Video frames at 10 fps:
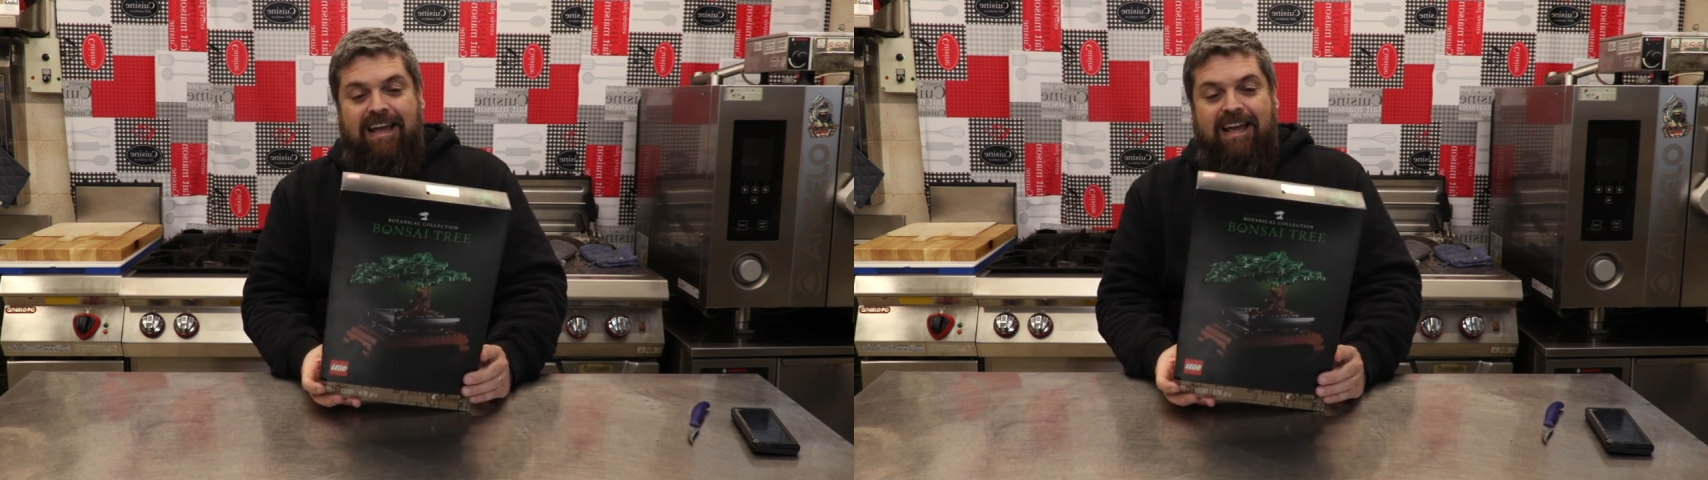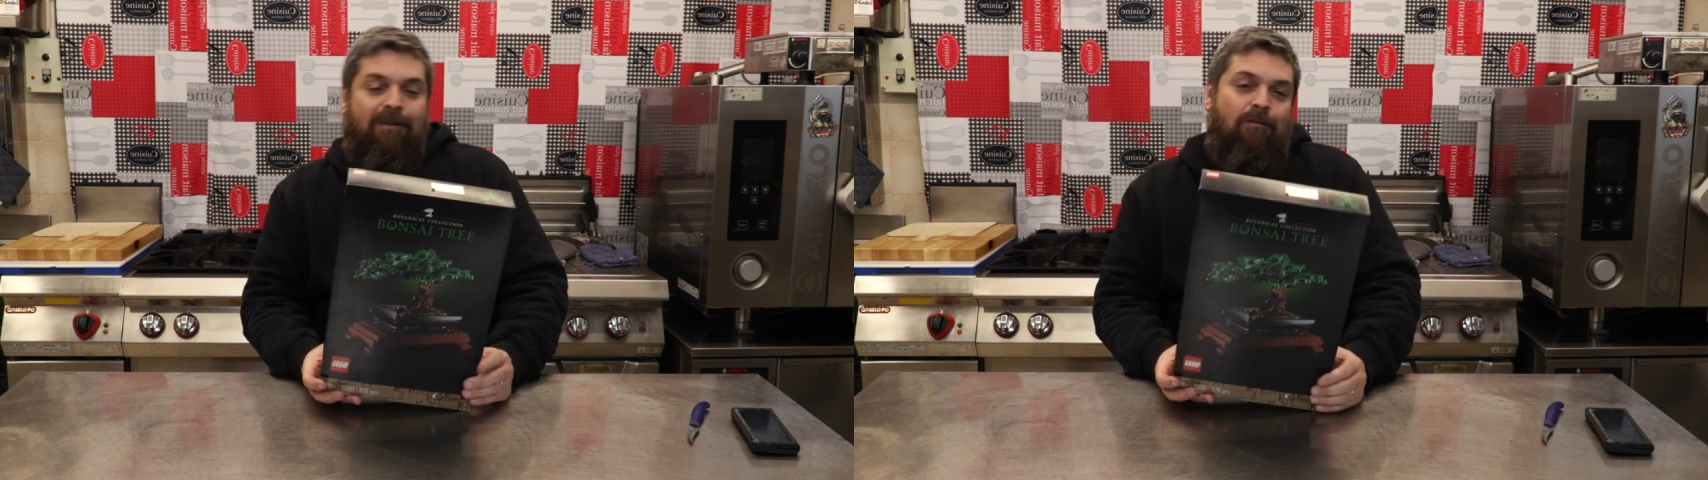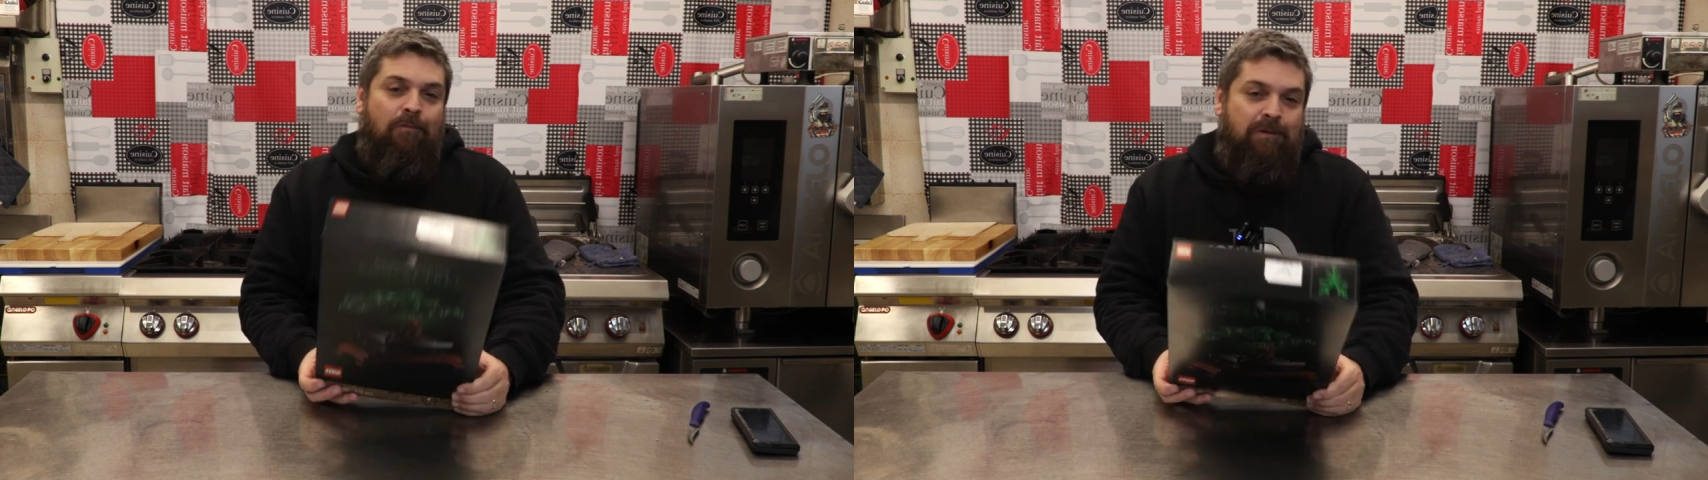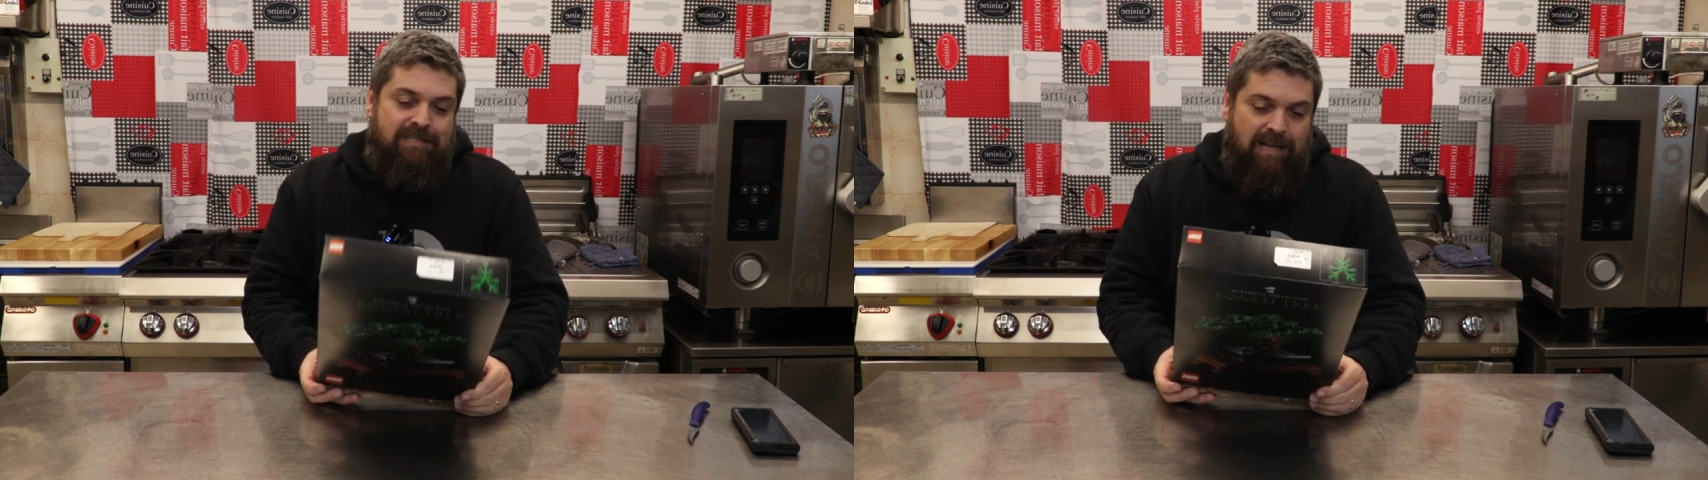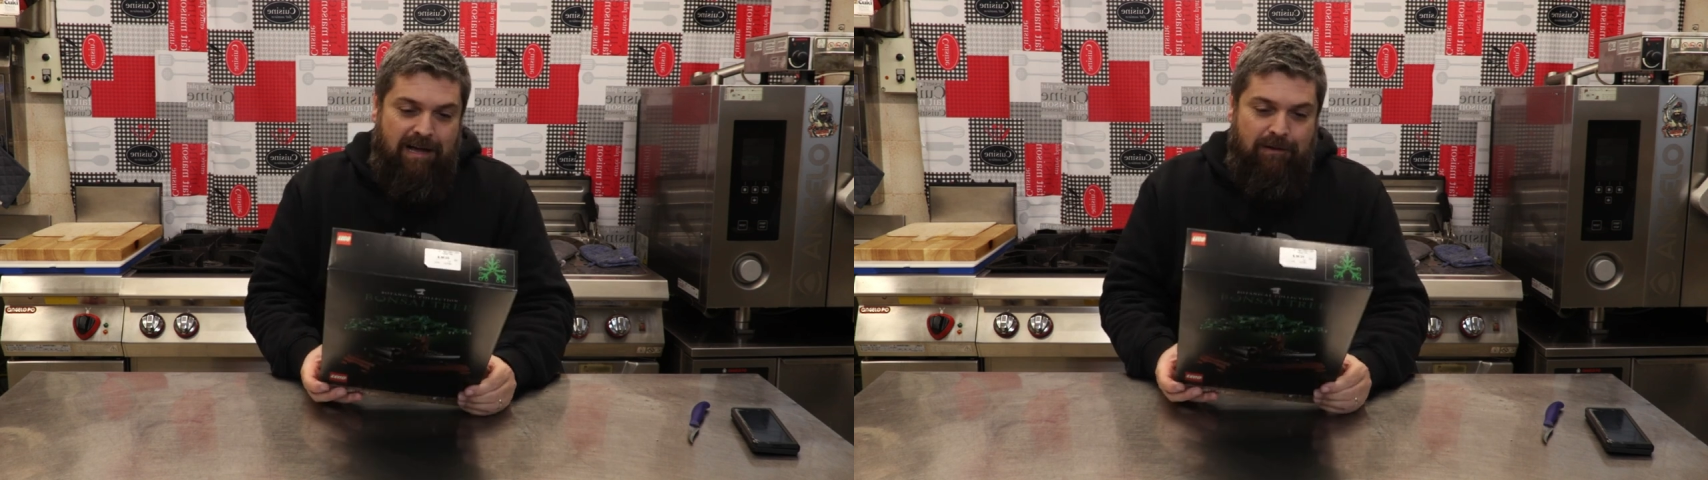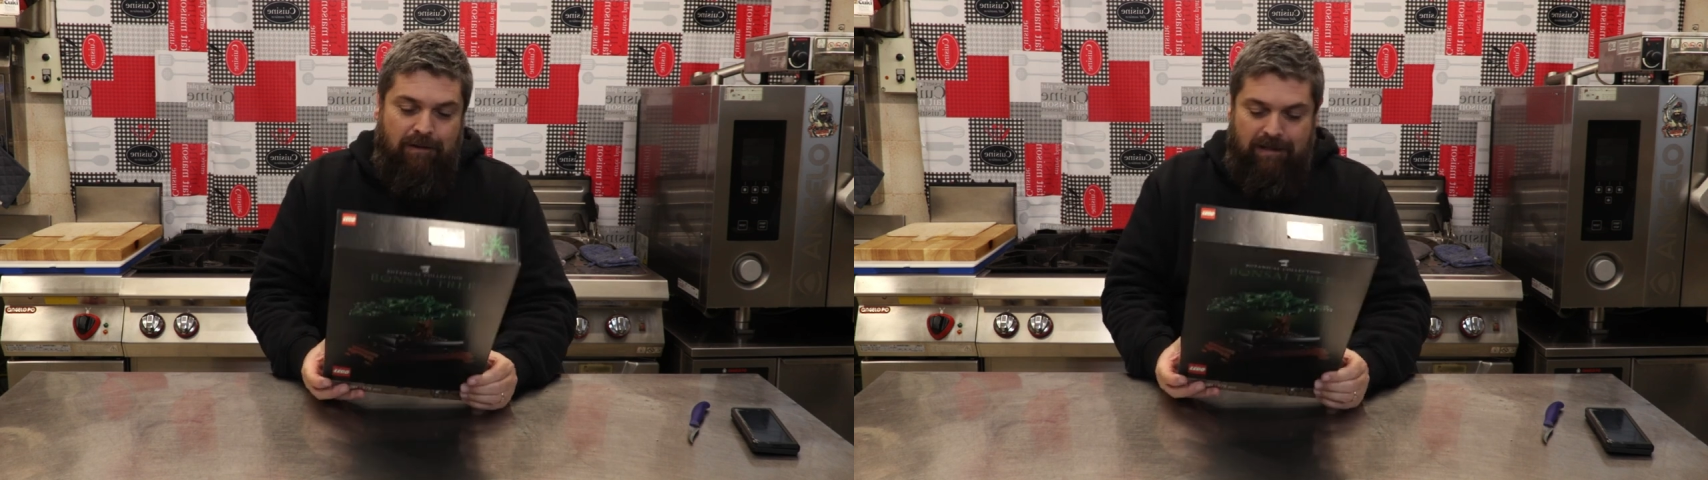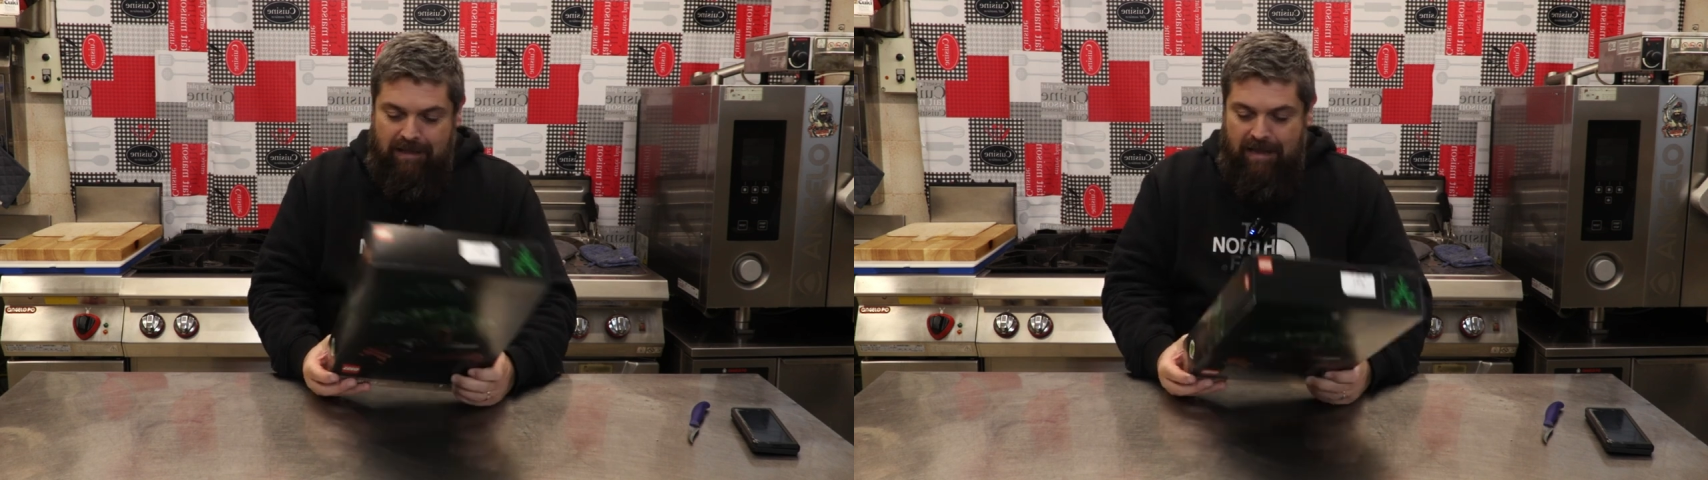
e l'ho acquistato.